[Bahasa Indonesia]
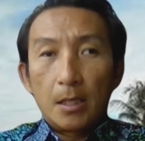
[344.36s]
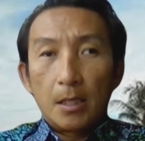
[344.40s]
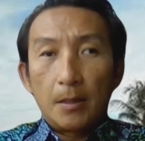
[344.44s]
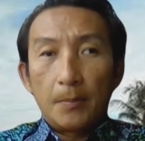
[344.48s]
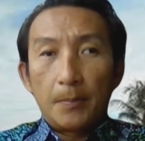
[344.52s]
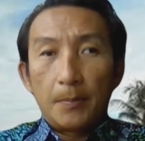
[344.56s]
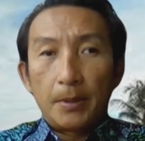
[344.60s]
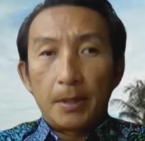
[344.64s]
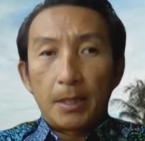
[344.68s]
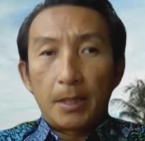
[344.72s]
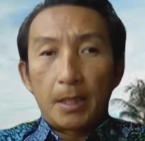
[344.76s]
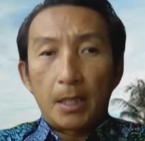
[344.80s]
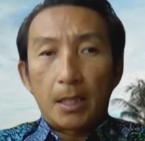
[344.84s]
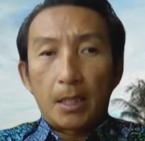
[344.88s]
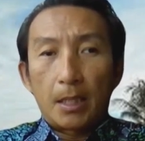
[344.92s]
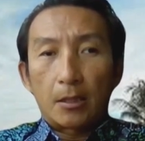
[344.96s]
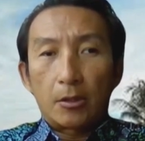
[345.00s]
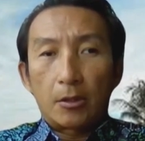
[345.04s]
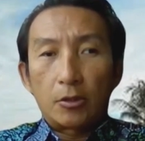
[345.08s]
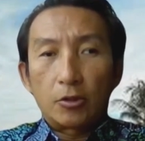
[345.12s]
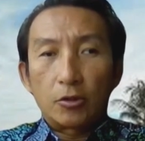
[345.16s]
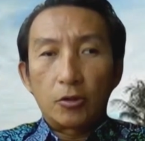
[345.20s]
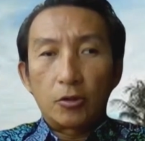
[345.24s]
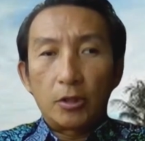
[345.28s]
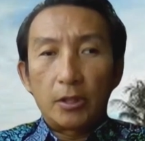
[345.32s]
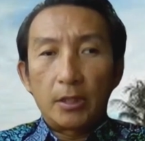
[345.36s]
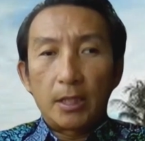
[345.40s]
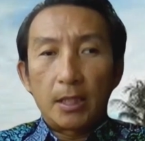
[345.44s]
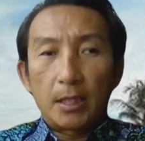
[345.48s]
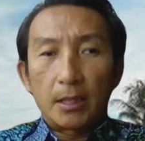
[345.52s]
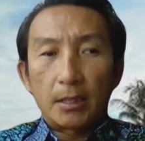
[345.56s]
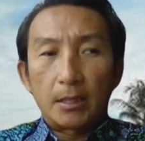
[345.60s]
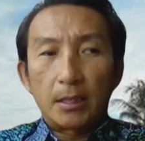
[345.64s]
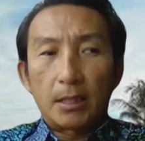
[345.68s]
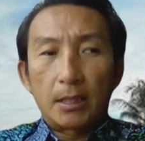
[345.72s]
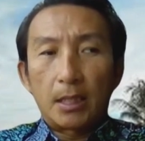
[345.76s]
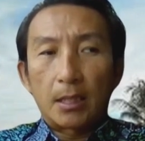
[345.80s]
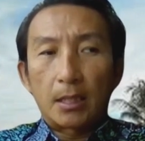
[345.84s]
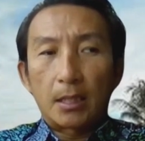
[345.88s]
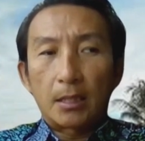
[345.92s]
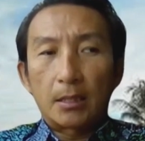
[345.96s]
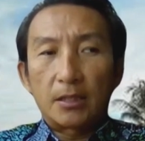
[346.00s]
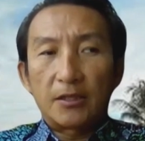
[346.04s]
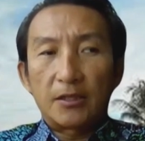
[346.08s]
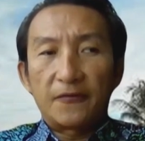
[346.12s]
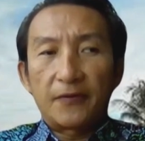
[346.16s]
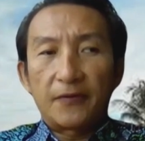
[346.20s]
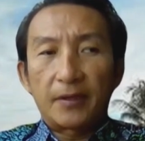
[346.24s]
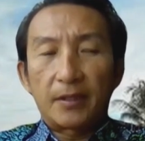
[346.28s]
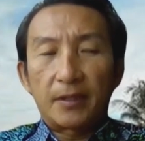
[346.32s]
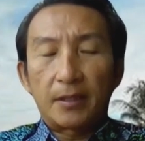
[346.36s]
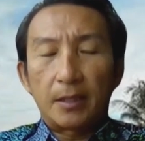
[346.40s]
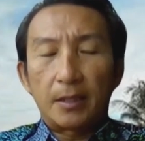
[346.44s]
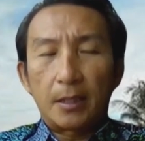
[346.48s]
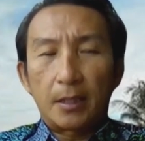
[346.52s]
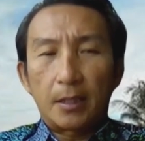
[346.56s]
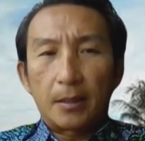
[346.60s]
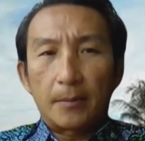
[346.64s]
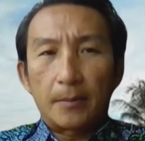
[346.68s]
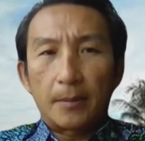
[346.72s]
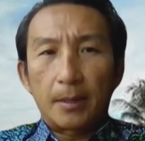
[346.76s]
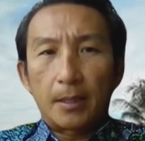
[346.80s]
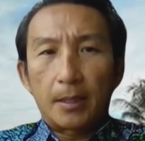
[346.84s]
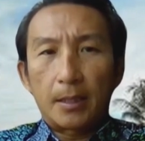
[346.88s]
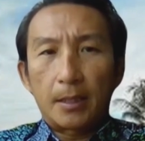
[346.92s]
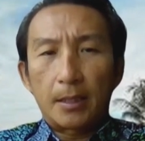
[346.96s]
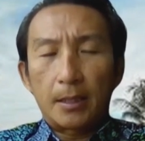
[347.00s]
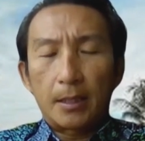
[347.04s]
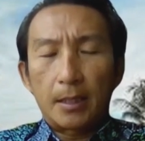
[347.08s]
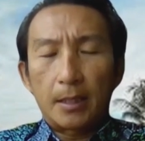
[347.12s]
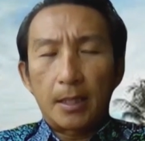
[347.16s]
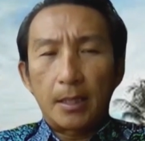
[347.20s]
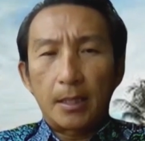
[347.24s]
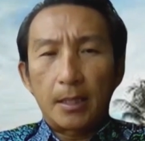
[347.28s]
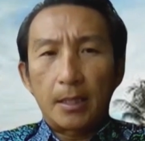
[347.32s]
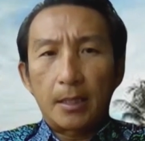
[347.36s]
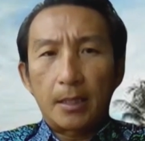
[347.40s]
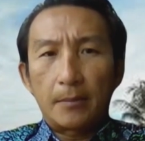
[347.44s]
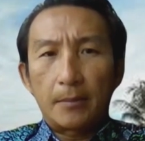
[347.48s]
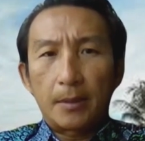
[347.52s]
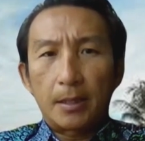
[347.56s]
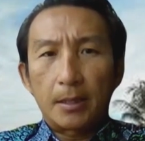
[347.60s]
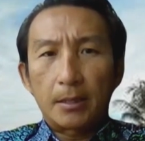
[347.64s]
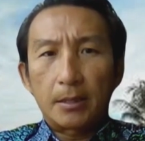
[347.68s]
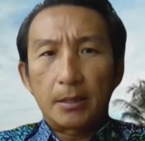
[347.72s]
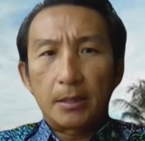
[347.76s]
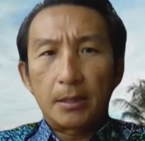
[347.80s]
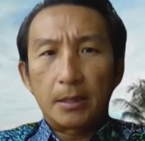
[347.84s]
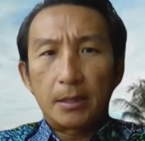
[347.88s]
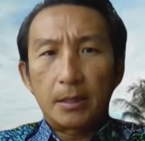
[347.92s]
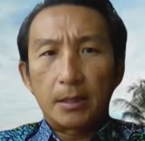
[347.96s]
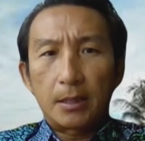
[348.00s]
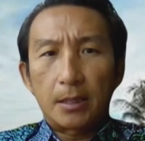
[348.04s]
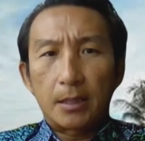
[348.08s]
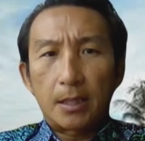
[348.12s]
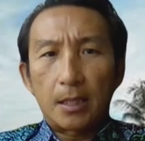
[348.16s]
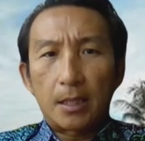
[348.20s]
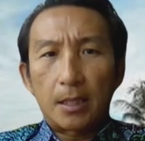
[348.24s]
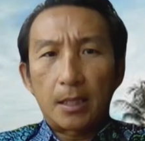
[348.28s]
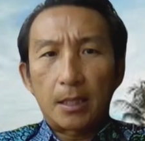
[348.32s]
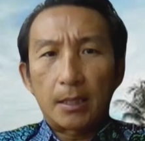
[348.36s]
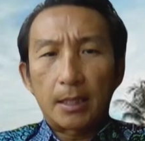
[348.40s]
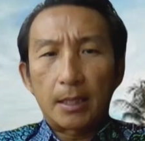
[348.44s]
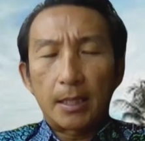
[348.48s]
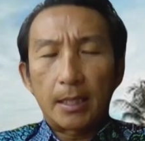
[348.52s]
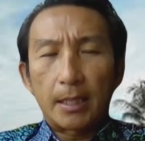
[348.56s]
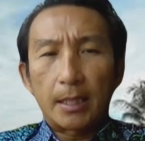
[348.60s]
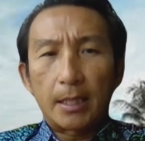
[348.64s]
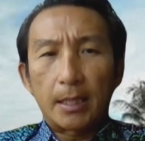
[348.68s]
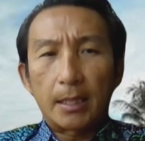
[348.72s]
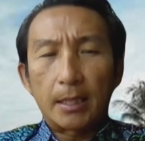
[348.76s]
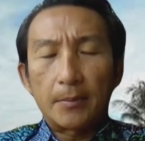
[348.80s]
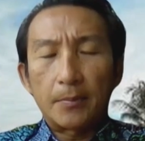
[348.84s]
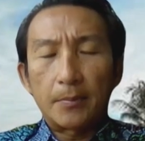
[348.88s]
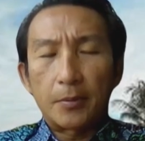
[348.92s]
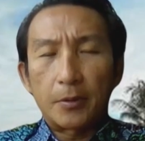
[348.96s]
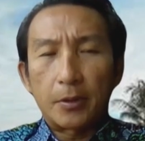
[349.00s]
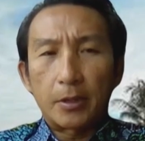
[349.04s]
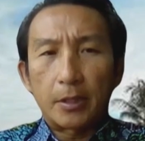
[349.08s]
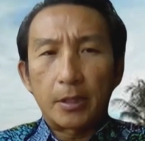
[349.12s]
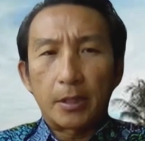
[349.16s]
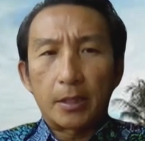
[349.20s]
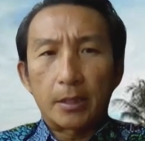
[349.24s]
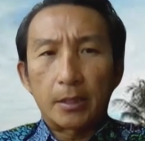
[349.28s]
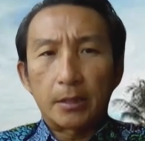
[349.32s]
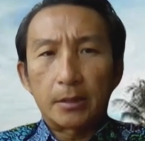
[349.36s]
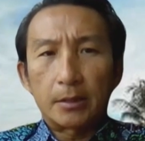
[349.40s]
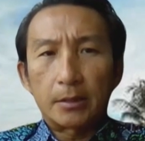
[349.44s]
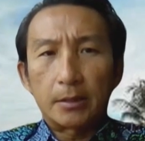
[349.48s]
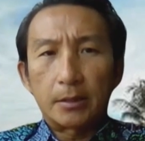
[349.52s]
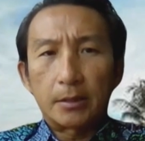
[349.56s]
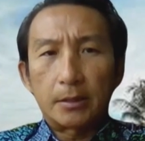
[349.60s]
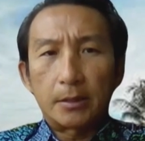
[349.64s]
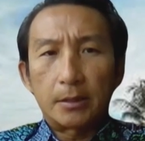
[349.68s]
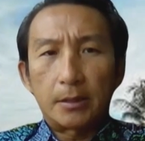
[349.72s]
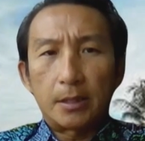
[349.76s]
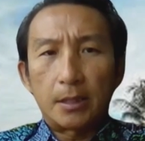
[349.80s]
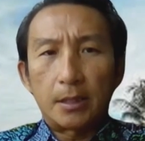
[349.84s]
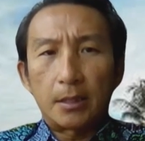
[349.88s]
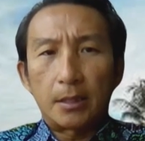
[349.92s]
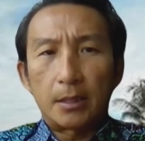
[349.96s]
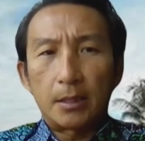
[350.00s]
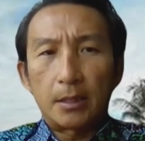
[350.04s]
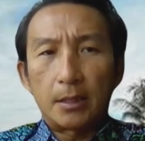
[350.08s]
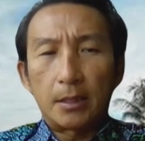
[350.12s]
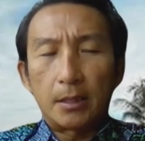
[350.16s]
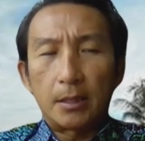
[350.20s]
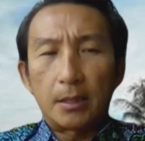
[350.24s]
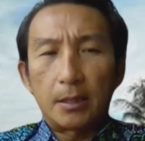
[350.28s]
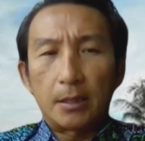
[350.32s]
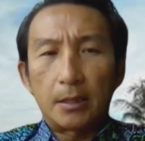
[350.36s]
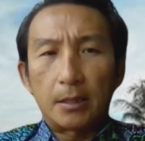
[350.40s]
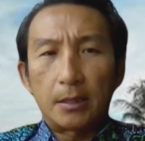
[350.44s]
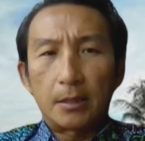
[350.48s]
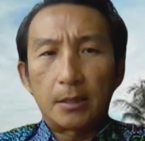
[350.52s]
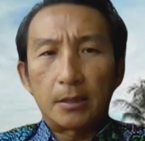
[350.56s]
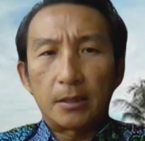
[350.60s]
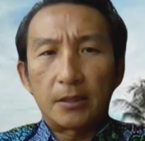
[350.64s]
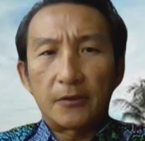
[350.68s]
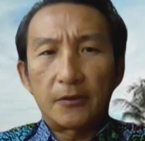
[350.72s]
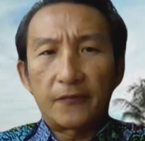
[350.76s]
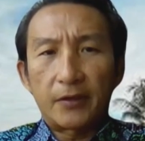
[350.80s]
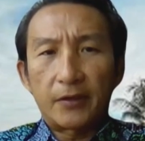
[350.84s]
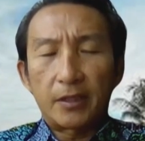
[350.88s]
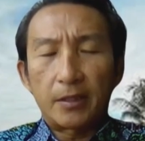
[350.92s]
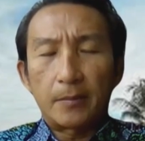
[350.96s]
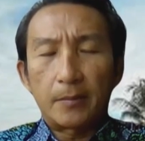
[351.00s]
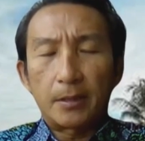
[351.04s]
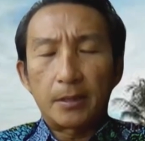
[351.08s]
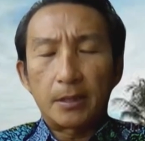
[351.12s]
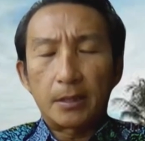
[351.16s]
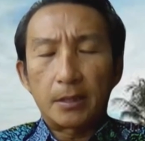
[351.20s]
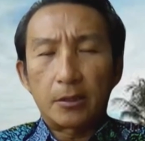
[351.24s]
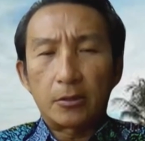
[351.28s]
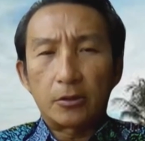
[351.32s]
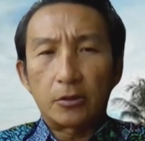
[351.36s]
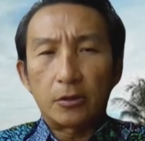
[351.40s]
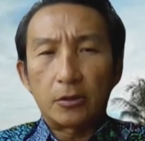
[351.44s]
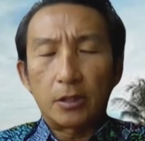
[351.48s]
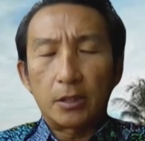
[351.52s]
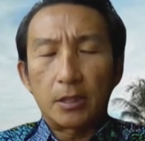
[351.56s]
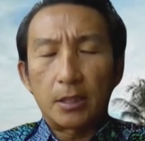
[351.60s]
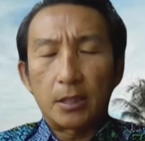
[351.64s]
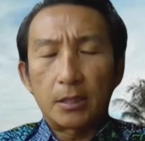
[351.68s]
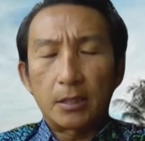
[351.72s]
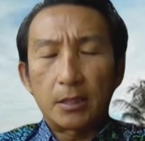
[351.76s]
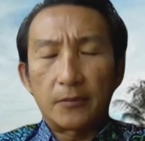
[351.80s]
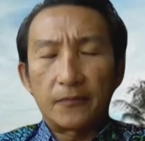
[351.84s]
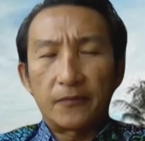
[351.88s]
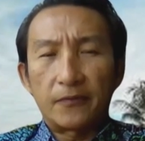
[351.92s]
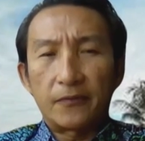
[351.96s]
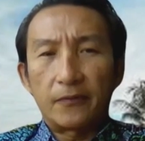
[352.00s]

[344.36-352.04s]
Lebih ke arah konsolidasi, konsolidasi. karena sifatnya kemarin kenaikan masih ke arah teknik ribuan ya. Baik. Jadi sifatnya masih konsolidasi.